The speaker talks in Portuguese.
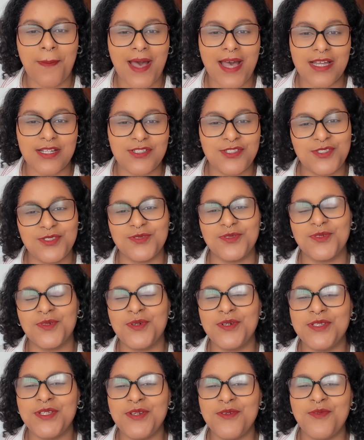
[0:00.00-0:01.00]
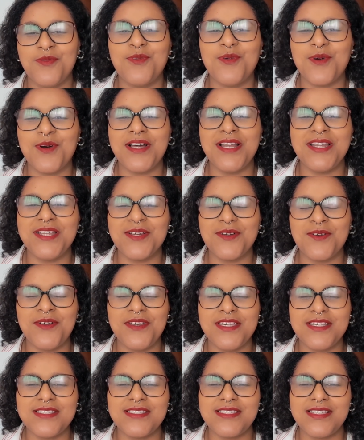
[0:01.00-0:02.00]
pátio quando ele for ali
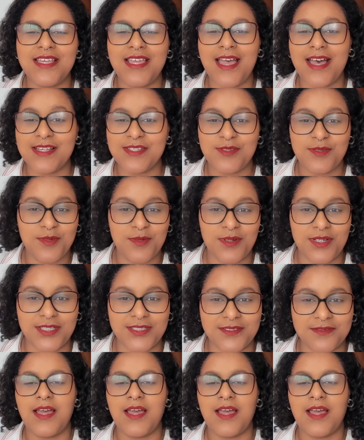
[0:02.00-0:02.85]
conhecer a Siwan